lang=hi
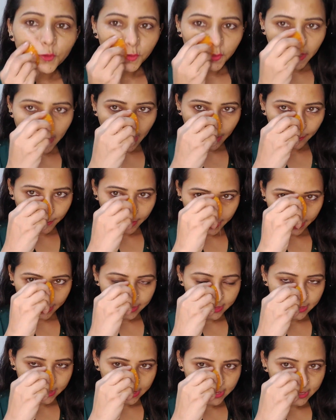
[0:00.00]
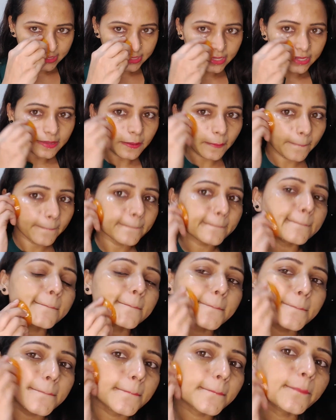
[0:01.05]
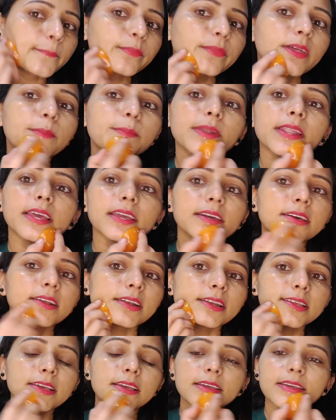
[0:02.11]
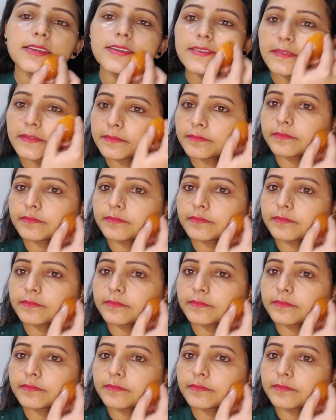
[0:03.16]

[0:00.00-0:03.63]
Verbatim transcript: तो यहाँ मैंने अच्छे से अप्लाई कर लिया है